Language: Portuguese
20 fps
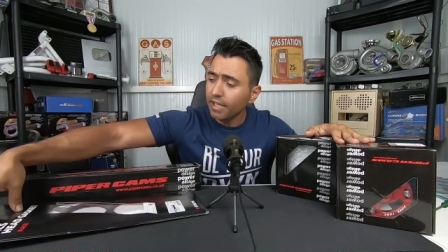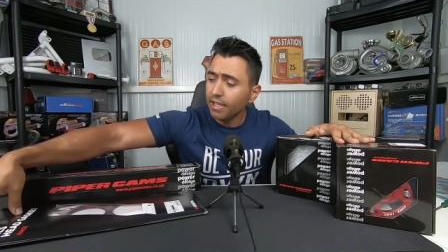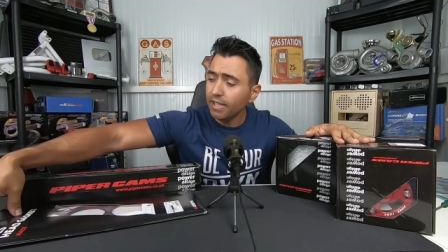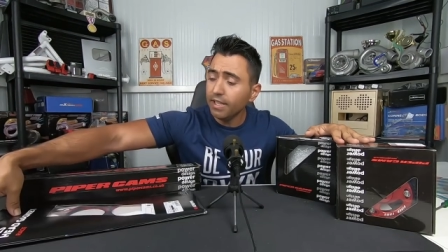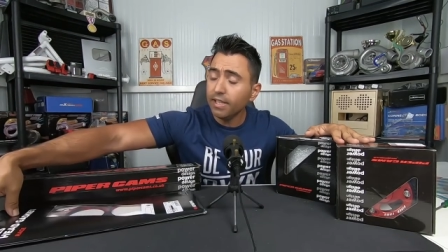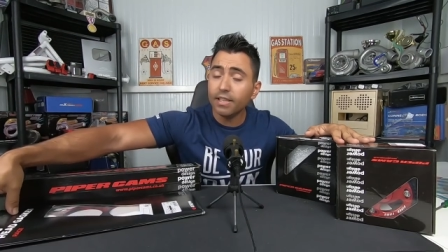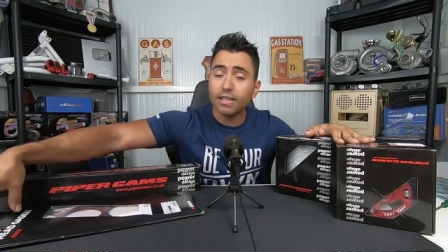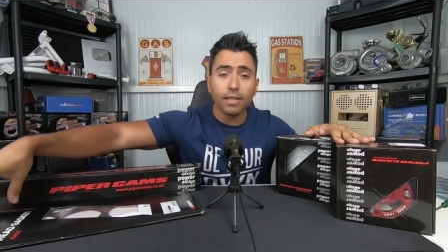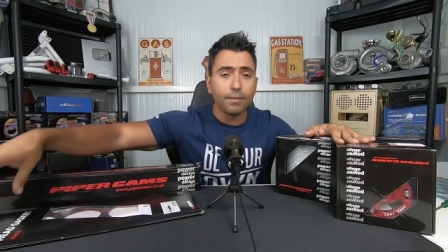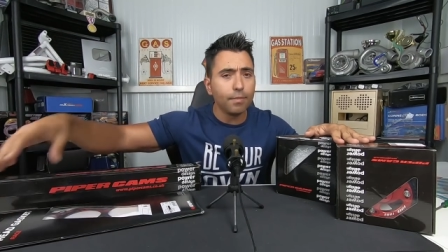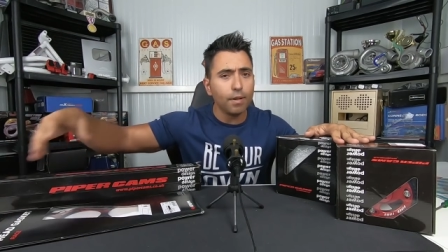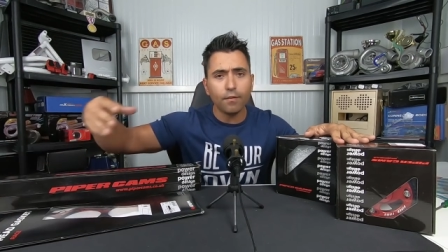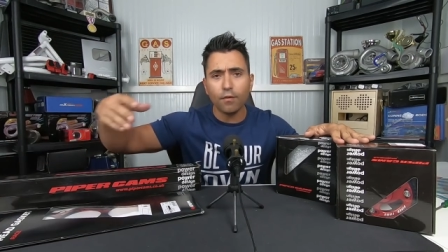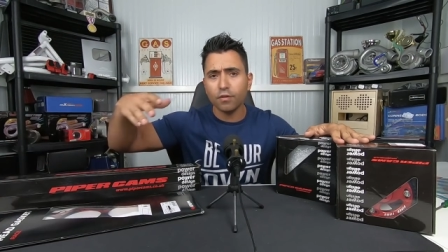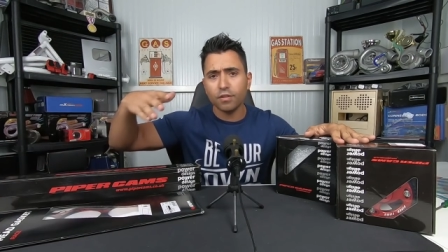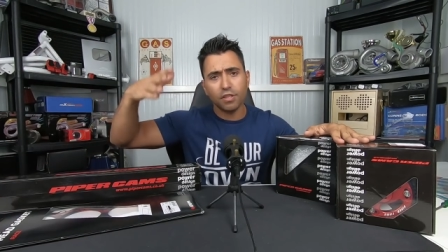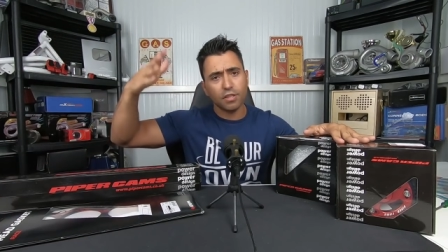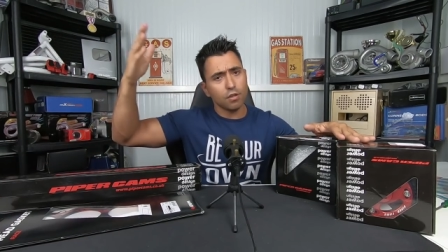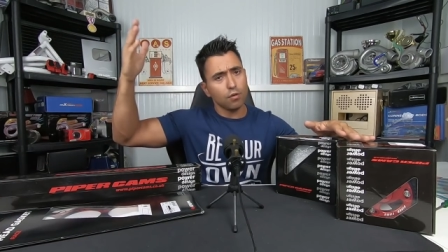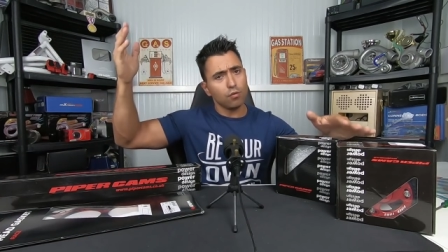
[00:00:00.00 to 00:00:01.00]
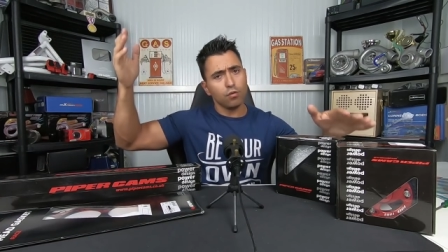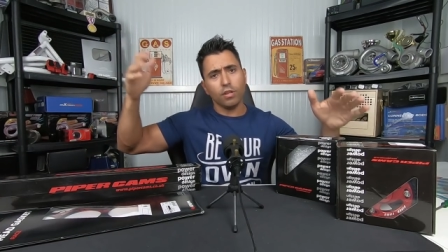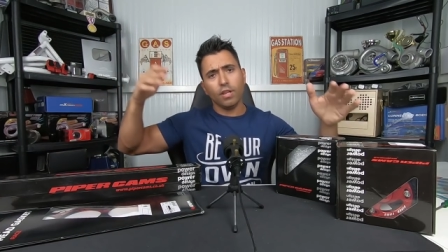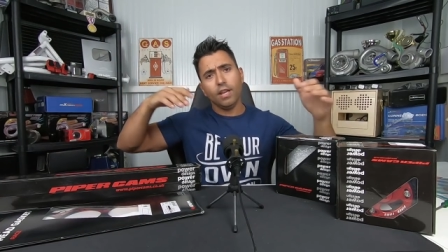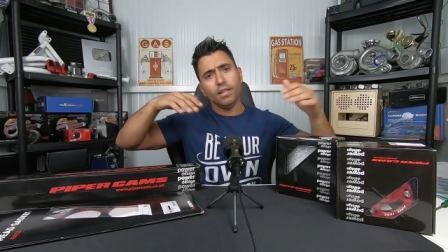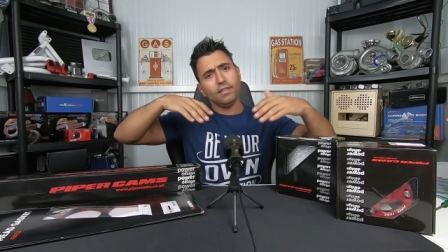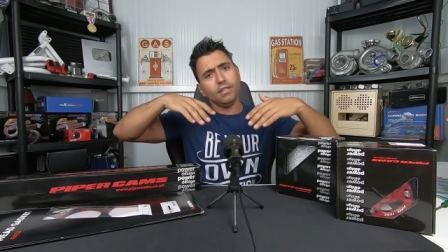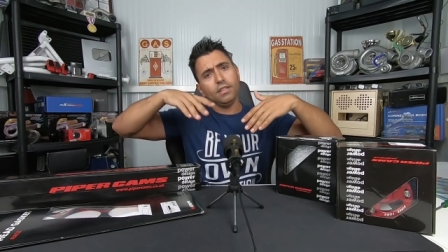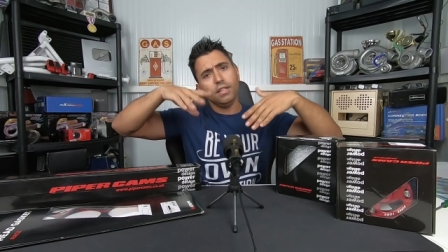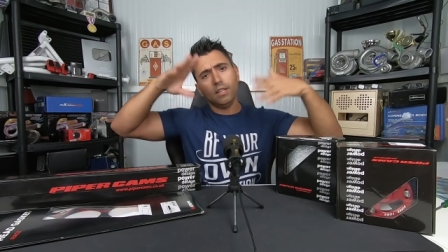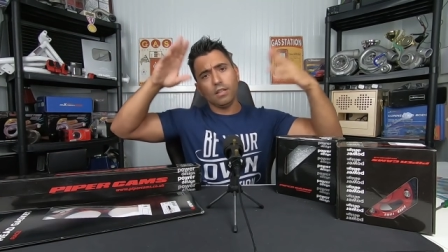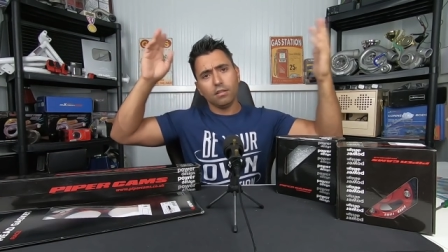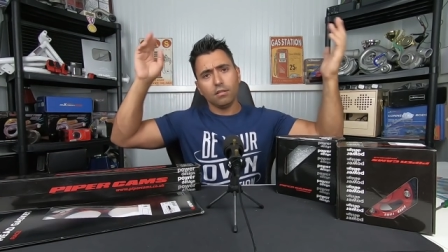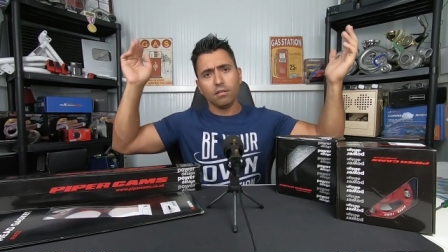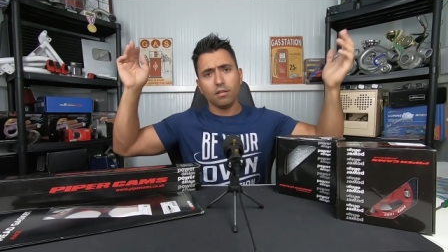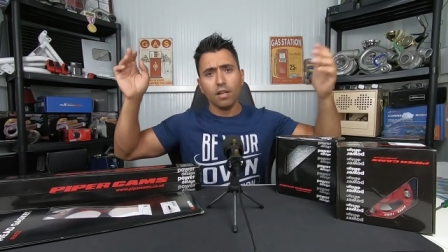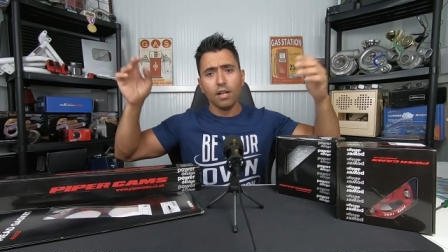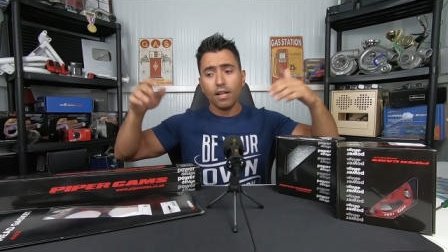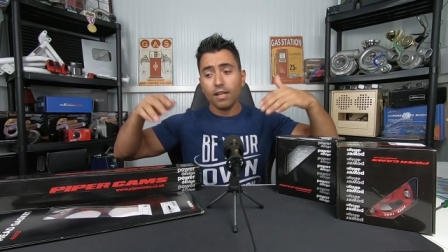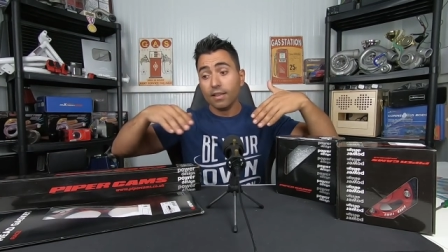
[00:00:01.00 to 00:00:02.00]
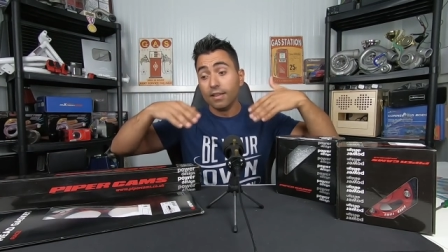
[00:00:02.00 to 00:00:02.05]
e também vocês já o conhecem, de,